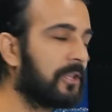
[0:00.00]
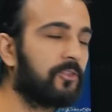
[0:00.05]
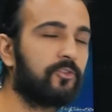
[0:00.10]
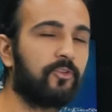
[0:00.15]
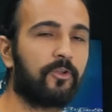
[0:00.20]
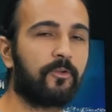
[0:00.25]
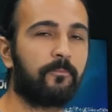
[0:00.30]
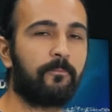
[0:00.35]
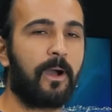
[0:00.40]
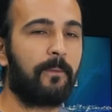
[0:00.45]

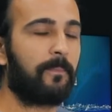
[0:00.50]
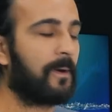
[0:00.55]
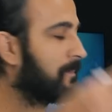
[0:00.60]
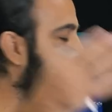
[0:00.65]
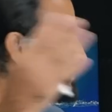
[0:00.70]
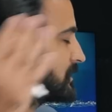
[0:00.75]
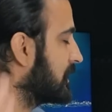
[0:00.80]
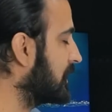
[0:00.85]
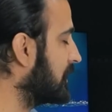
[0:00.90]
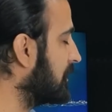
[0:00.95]
Atıyorum
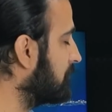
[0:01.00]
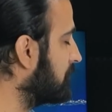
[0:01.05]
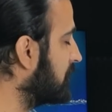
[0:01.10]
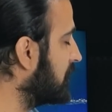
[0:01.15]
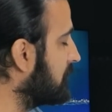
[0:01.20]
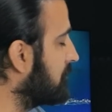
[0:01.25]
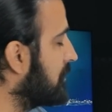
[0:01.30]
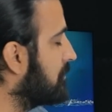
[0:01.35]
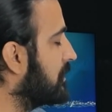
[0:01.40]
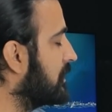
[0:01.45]
babamız gidip
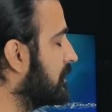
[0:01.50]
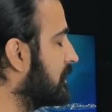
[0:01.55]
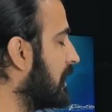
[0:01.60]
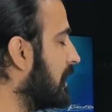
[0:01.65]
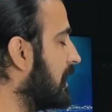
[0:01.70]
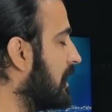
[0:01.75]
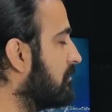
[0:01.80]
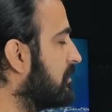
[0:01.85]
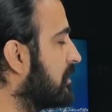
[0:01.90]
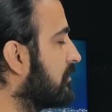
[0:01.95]
20 bin
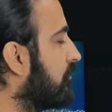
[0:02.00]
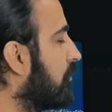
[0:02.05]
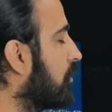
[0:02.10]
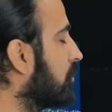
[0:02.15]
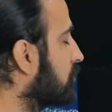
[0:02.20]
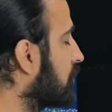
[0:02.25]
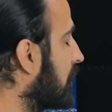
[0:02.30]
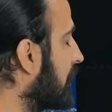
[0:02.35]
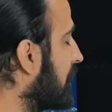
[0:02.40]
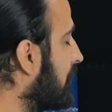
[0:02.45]
TL bir
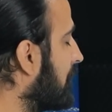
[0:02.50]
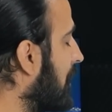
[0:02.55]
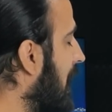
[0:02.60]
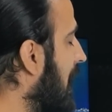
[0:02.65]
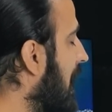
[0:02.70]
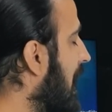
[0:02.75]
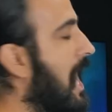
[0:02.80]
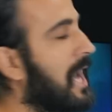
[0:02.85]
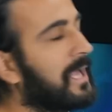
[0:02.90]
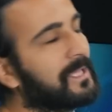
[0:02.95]
Ford
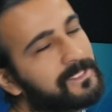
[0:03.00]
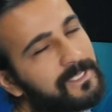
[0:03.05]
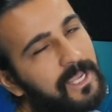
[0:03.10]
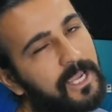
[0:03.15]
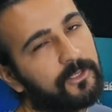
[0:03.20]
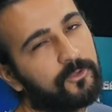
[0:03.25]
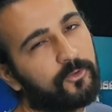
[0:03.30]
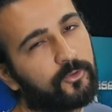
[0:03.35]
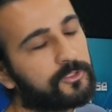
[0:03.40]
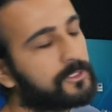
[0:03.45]
araba
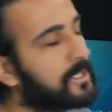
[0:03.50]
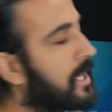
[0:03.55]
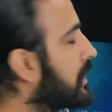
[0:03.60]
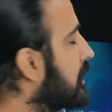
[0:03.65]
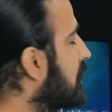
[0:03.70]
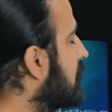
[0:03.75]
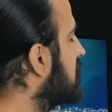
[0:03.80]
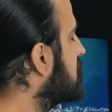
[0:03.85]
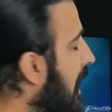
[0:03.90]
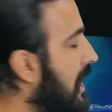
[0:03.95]
alsaydı dostlar
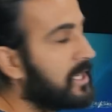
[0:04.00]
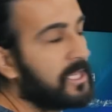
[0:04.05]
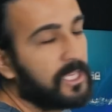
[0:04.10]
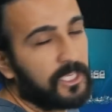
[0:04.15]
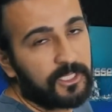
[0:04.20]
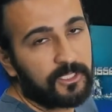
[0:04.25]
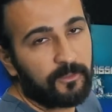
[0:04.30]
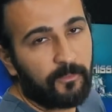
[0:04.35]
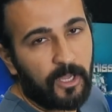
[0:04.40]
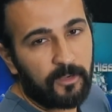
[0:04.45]
en iyi
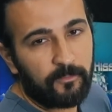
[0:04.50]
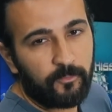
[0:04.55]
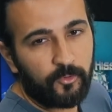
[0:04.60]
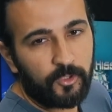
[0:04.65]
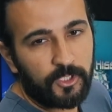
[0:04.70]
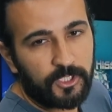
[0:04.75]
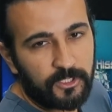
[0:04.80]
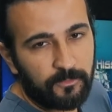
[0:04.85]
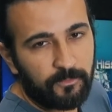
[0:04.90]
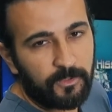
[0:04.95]
ihtimal bu
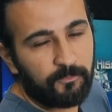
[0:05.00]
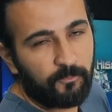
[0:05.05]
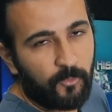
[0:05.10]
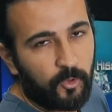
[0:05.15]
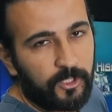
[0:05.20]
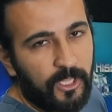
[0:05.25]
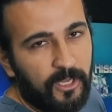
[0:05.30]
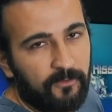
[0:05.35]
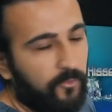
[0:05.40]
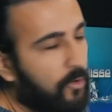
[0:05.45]
2000
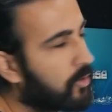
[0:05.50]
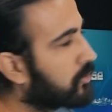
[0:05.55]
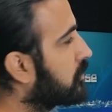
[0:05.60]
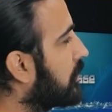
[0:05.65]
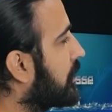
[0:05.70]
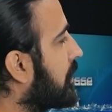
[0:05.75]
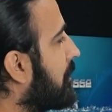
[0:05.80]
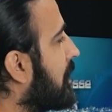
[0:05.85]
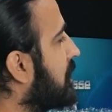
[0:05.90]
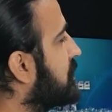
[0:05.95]
model Ford
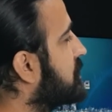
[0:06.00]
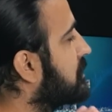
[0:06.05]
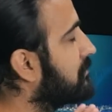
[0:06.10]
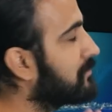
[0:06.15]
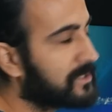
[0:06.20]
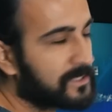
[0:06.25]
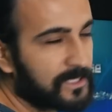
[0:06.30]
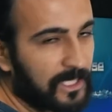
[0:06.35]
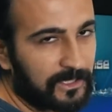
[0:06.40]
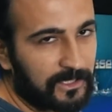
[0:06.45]
arabayı
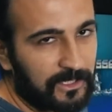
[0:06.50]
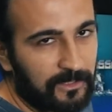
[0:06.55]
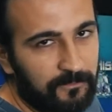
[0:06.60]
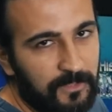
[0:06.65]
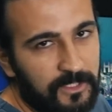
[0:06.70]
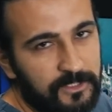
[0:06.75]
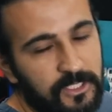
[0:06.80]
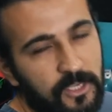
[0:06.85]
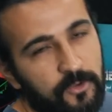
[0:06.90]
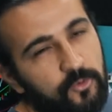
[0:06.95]
şimdi satayım
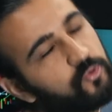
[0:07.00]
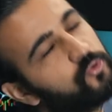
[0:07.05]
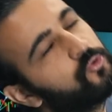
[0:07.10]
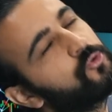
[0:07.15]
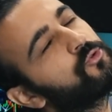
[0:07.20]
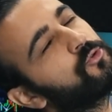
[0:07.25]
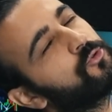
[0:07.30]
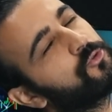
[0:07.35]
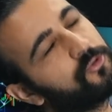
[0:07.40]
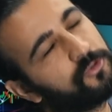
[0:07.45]
dese
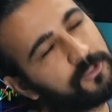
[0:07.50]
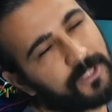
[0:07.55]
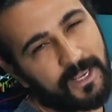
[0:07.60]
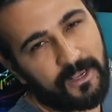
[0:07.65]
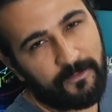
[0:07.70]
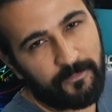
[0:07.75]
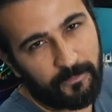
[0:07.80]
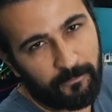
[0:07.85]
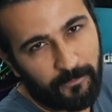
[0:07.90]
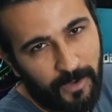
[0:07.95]

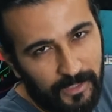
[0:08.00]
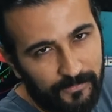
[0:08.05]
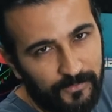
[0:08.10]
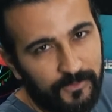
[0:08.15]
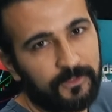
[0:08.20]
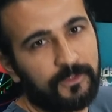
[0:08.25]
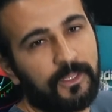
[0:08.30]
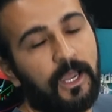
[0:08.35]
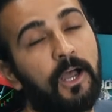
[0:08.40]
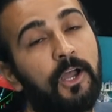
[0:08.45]
300-350 bin
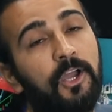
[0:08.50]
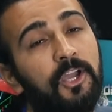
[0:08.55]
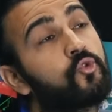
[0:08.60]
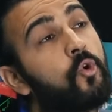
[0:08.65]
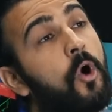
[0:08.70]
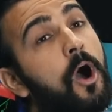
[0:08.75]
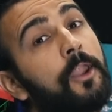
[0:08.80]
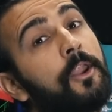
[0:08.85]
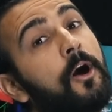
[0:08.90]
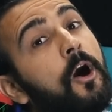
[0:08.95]
bandında.
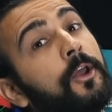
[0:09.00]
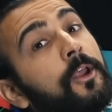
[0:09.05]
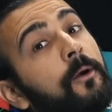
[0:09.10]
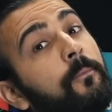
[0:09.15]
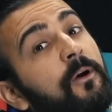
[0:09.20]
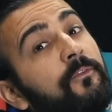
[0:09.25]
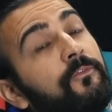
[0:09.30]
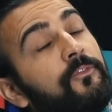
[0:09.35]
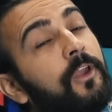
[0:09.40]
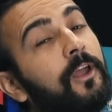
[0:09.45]
Şu an
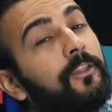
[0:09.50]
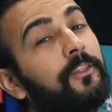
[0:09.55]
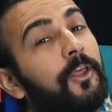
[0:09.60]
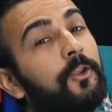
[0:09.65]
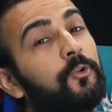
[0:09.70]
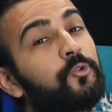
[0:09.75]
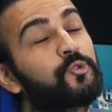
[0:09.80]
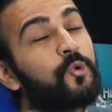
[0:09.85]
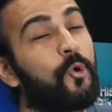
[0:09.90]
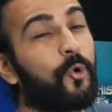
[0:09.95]
araba
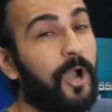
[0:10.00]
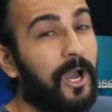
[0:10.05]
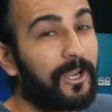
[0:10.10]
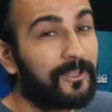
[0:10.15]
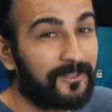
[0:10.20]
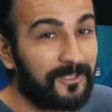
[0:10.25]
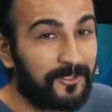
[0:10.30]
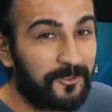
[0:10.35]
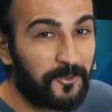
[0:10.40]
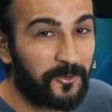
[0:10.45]
fiyatları çok
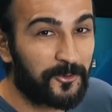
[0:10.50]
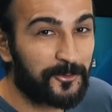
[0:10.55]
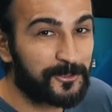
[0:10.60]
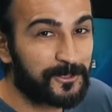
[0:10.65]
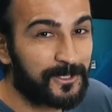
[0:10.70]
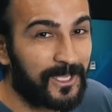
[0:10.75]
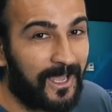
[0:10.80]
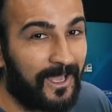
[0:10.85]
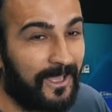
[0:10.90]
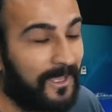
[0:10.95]
arttı
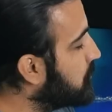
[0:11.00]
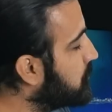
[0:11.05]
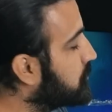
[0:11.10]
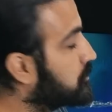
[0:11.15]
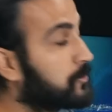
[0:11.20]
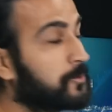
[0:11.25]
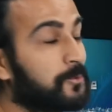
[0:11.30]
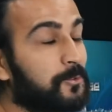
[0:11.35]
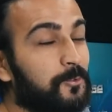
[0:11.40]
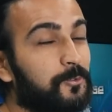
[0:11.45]
diyoruz ya.
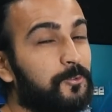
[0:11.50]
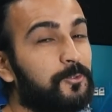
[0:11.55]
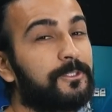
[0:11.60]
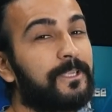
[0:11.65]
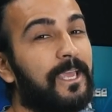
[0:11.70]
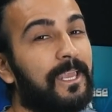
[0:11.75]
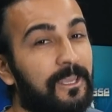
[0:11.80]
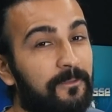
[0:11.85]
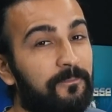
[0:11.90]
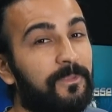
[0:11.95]

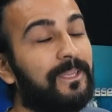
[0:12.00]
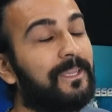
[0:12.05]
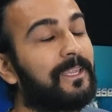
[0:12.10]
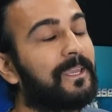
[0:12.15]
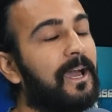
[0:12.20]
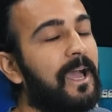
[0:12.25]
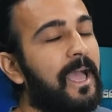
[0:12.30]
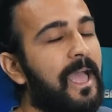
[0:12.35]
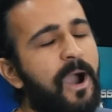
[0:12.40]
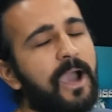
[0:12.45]
300-350 bin
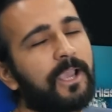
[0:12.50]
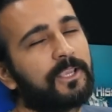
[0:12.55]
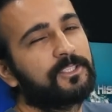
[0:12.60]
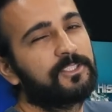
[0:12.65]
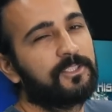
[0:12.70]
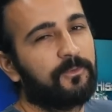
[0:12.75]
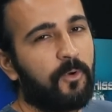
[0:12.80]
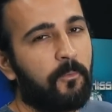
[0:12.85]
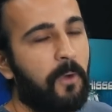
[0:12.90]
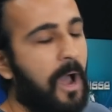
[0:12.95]
lira
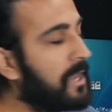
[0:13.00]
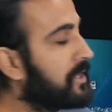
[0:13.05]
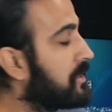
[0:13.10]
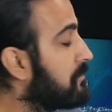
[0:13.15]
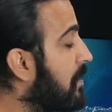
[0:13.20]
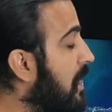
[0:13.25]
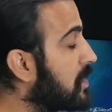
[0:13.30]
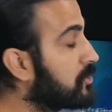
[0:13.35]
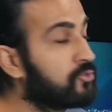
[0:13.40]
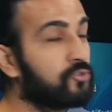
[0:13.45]
maksimum.
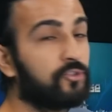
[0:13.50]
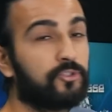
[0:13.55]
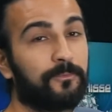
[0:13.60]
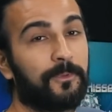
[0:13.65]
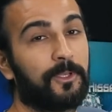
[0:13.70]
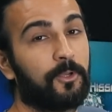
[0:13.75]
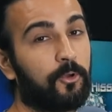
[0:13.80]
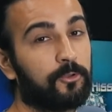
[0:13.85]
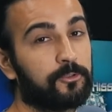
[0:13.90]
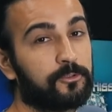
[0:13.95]
Hadi 500
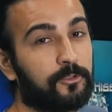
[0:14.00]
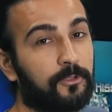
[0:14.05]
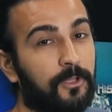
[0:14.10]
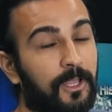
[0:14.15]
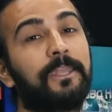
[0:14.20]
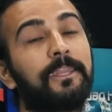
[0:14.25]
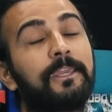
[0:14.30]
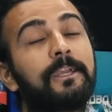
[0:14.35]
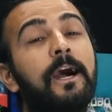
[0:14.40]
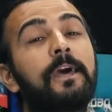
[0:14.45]
bin olsun.
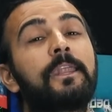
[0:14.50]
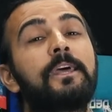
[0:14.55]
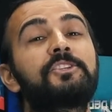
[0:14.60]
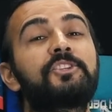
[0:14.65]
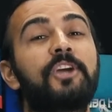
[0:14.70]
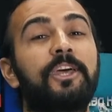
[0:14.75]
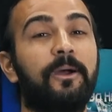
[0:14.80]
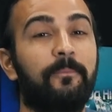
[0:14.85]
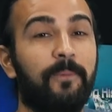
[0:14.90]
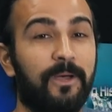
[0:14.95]
Hadi
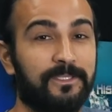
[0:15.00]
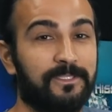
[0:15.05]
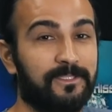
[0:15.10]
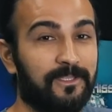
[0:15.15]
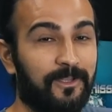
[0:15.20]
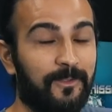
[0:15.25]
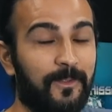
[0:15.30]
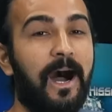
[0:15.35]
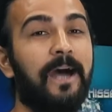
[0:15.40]
garaj arabası.